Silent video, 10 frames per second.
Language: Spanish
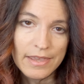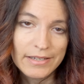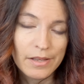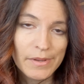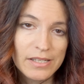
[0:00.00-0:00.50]

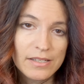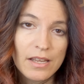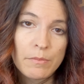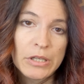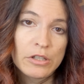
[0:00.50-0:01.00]
Ya sabéis que
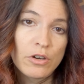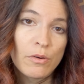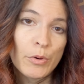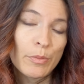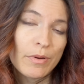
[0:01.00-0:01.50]
se
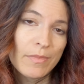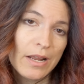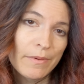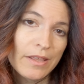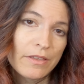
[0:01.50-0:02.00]
emitió por
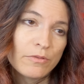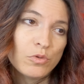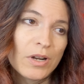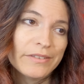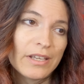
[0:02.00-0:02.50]
primera vez
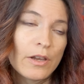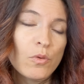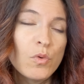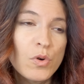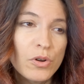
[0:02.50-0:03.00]

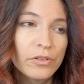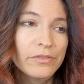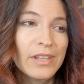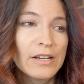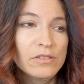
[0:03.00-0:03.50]
durante
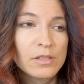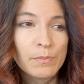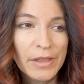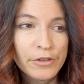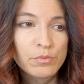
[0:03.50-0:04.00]
uno de los
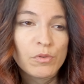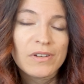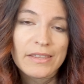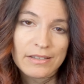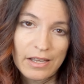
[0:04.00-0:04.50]
espacios
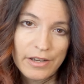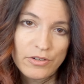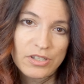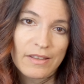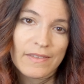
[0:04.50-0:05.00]

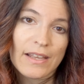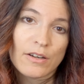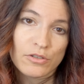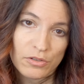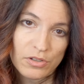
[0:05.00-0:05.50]
publicitarios de
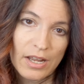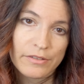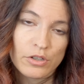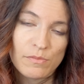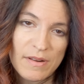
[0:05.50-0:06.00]
los
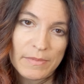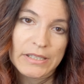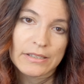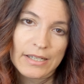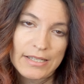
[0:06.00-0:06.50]
Oscars
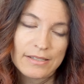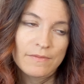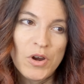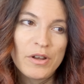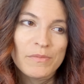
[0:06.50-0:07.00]

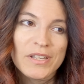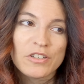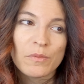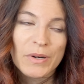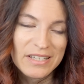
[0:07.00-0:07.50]
2023. Bueno, mi
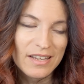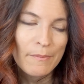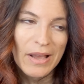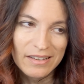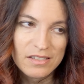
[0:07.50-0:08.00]

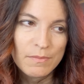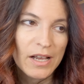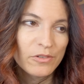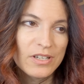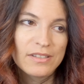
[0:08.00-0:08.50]
sorpresa
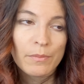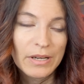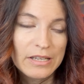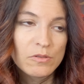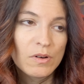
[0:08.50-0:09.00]
máxima con esta
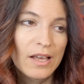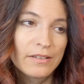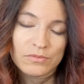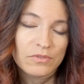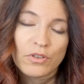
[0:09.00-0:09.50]

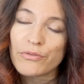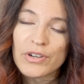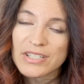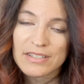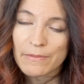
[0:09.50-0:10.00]
película no
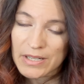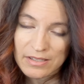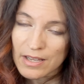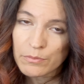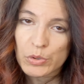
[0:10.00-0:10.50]
fue
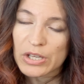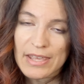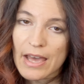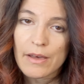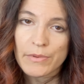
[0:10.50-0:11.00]
Sebastián,
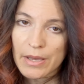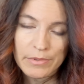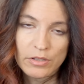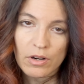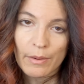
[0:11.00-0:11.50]
porque ya había
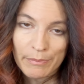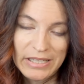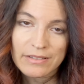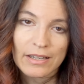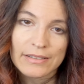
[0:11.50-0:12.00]
visto la
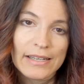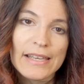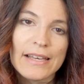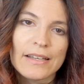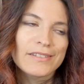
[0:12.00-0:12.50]
pinta que
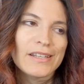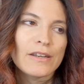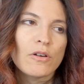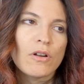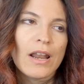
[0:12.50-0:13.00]
tenía,
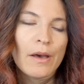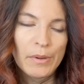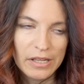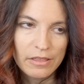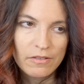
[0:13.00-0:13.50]
sino la
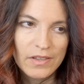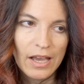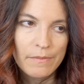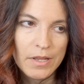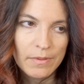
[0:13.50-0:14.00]
aparición de
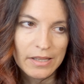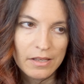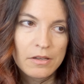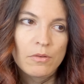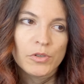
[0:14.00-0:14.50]
Javier
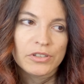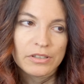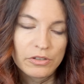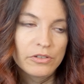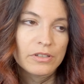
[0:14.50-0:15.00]
Bardem como
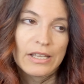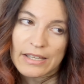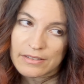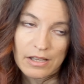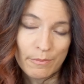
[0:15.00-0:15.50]
Tritón,
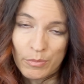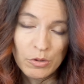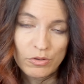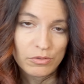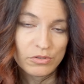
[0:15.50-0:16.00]
que
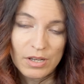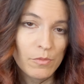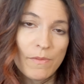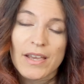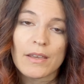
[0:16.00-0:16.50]
tampoco sé
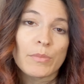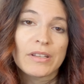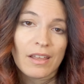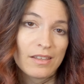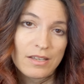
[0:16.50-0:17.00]
muy bien qué
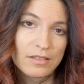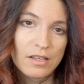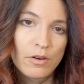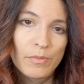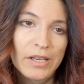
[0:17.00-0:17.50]
pinta ahí
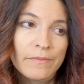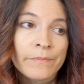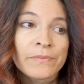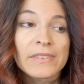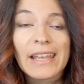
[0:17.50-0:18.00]
este hombre
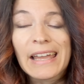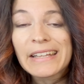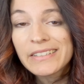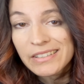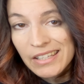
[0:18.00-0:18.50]

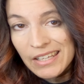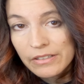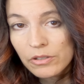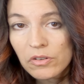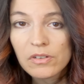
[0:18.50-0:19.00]

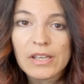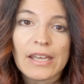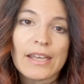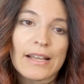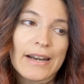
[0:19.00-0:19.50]
Entiendo
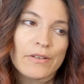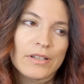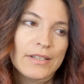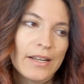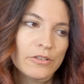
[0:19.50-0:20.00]
que, claro,
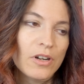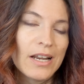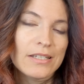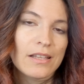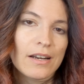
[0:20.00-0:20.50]
el director
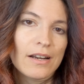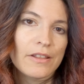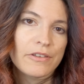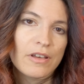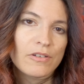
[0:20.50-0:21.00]
al estar
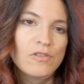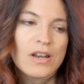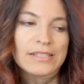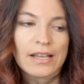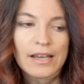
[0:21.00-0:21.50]
relacionado
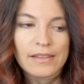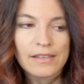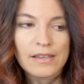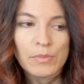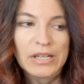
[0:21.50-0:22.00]
con la saga
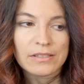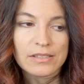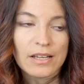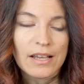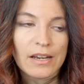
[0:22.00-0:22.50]
de
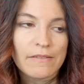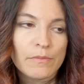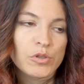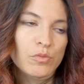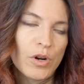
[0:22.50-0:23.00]
Piratas del
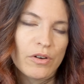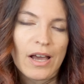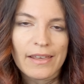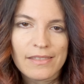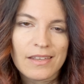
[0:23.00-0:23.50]
Caribe, pues bueno,
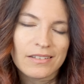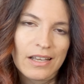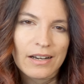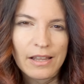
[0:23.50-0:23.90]
hay cierta